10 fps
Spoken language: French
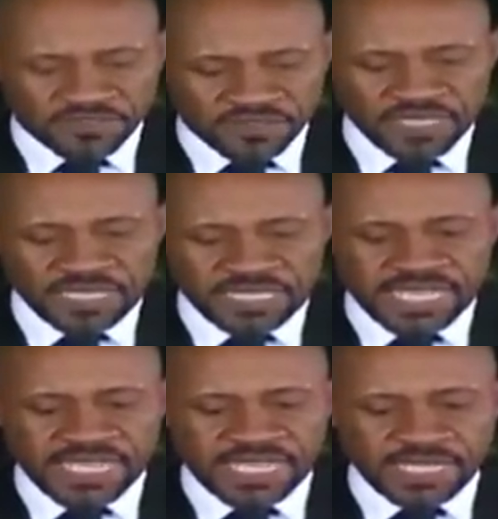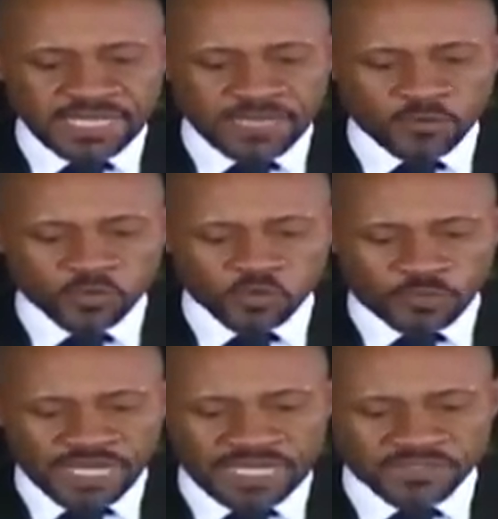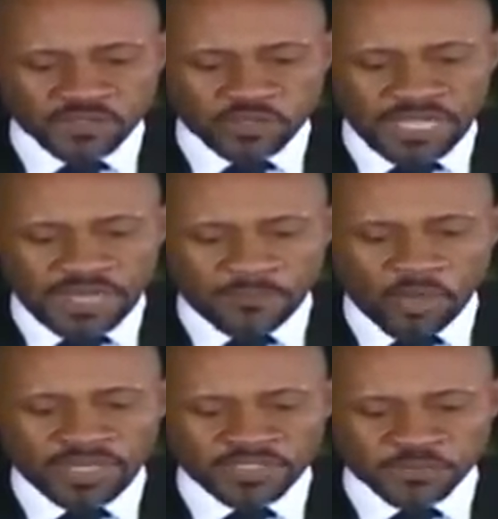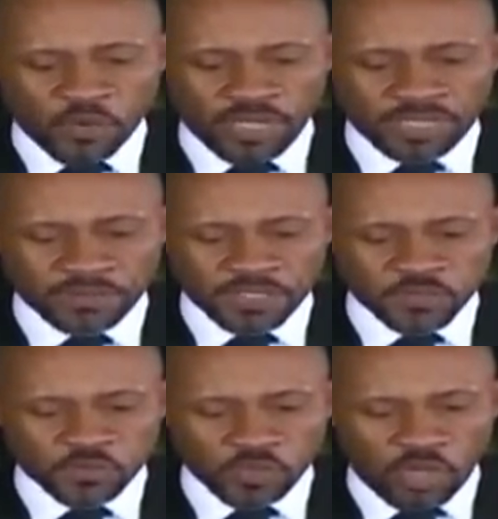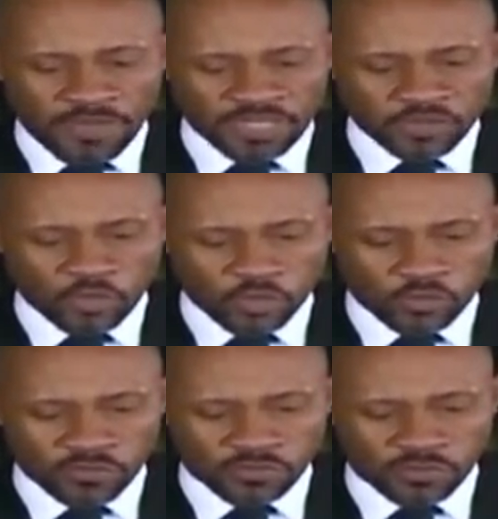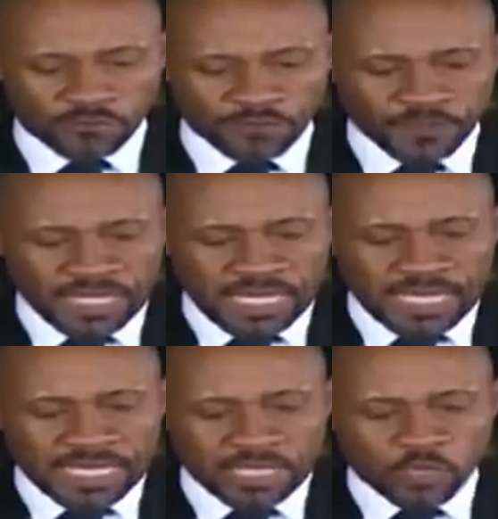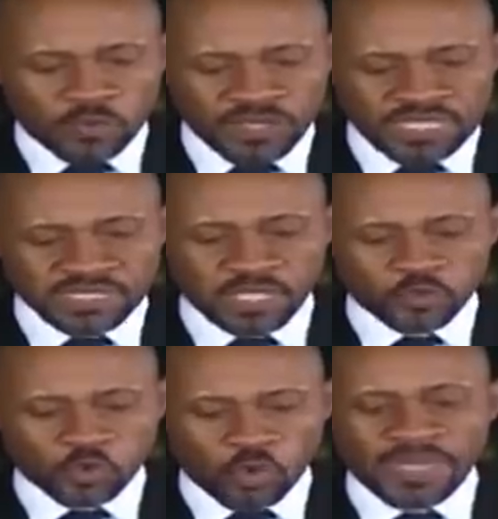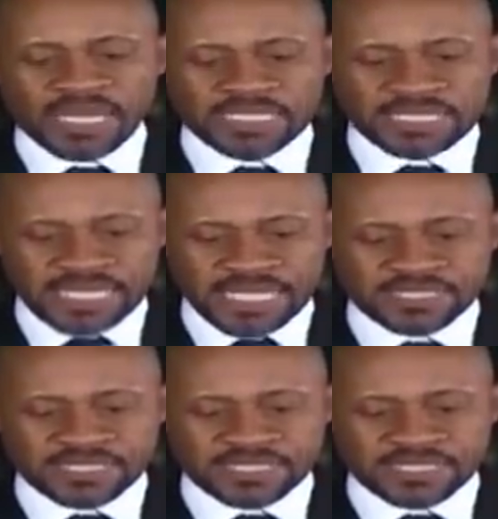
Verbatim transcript: Défis liés aux opérations d'import-export et mesures à mettre en œuvre le ministre du Commerce